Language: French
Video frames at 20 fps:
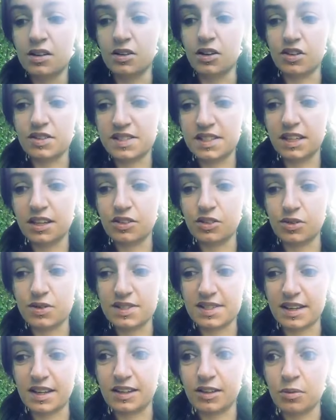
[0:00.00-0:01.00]
leur dire
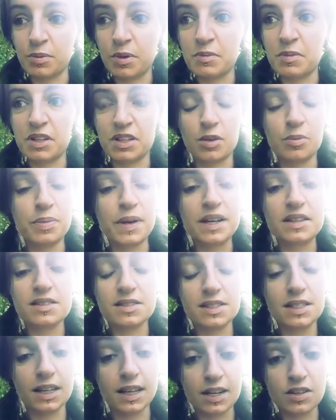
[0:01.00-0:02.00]
que ça a quand même un
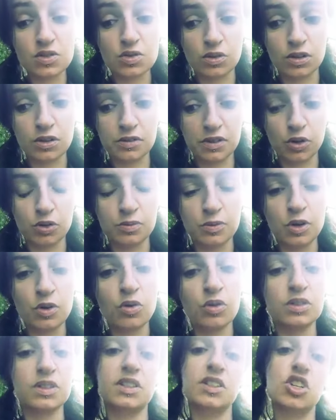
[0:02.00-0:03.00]
impact direct sur l'environnement.
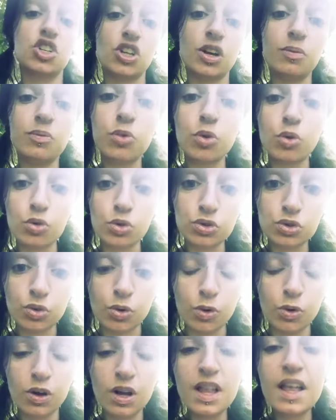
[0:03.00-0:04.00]
On est déjà beaucoup
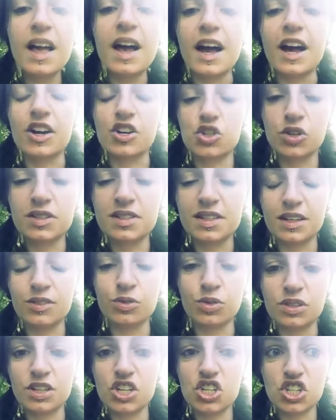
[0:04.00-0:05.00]
trop à jeter
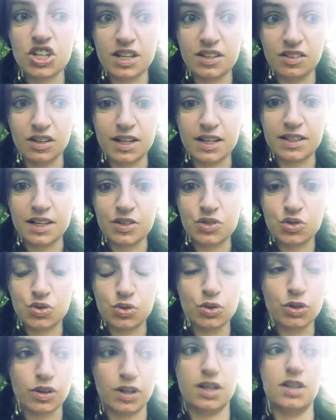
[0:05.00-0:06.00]
nos déchets dans la
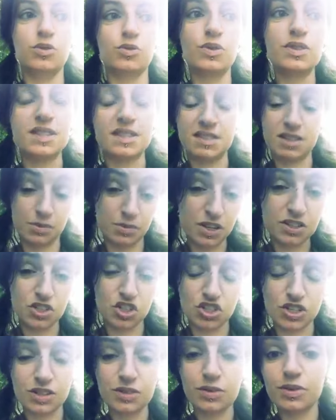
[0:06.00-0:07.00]
nature et donc ça serait bien
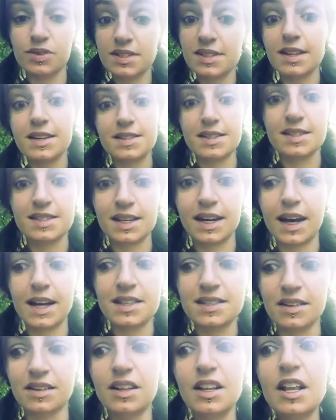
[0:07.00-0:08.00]
déjà que ça, ça
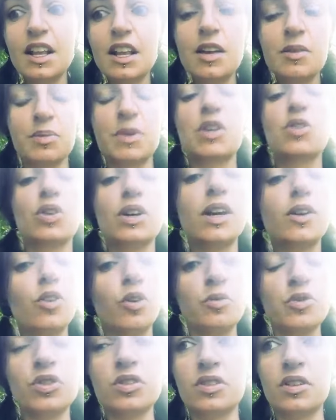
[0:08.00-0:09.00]
s'arrête, mais que les
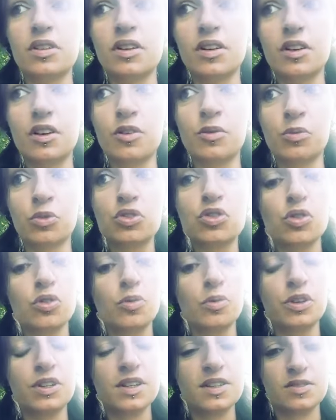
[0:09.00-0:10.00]
communes euh, montrent
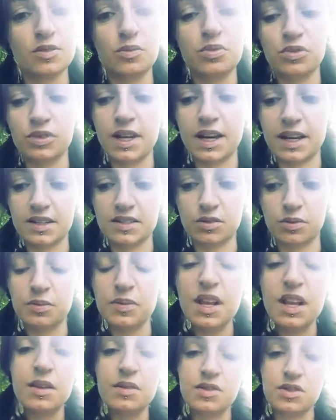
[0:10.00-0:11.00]
le bon exemple en arrêtant.
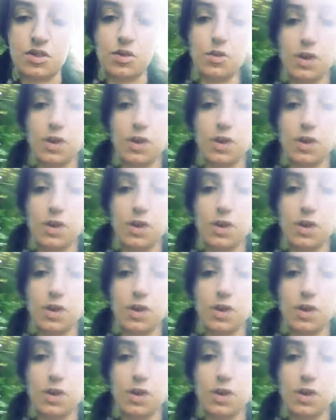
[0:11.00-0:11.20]
Parce